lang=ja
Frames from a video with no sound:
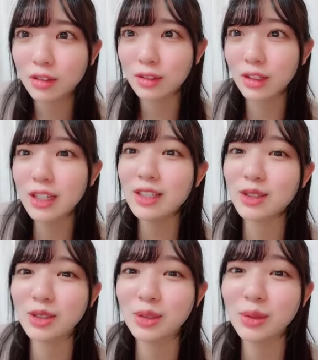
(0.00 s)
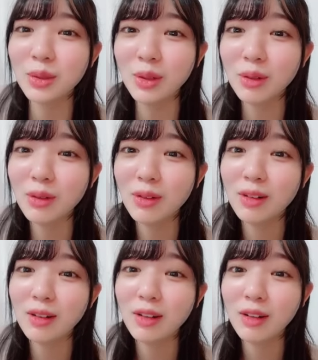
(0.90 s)
えー、すご
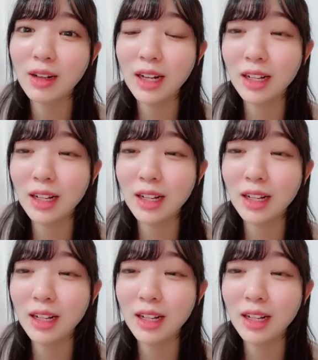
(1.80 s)
あ